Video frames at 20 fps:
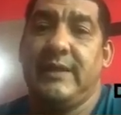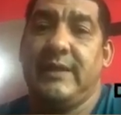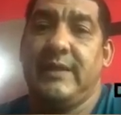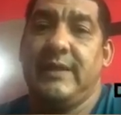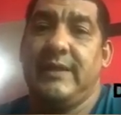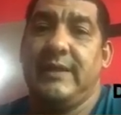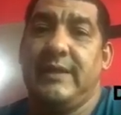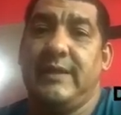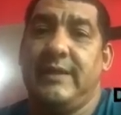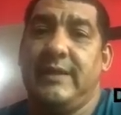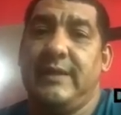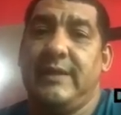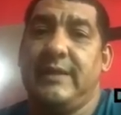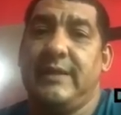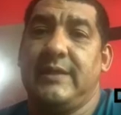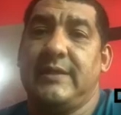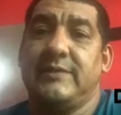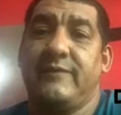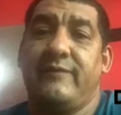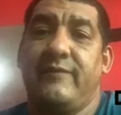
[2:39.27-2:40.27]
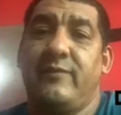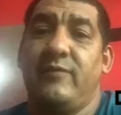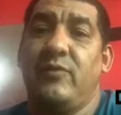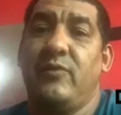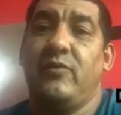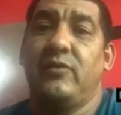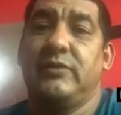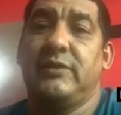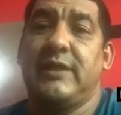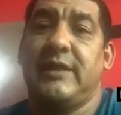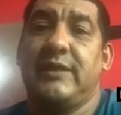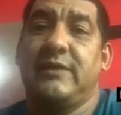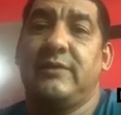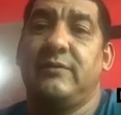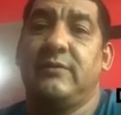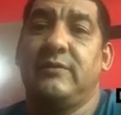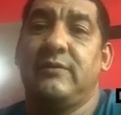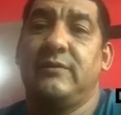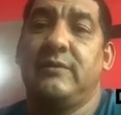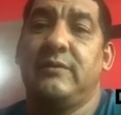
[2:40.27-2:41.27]
eh, que se firme un
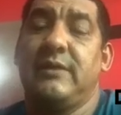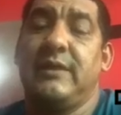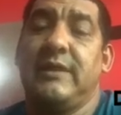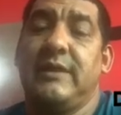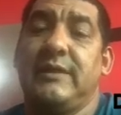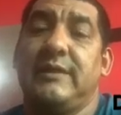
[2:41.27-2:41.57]
contrato,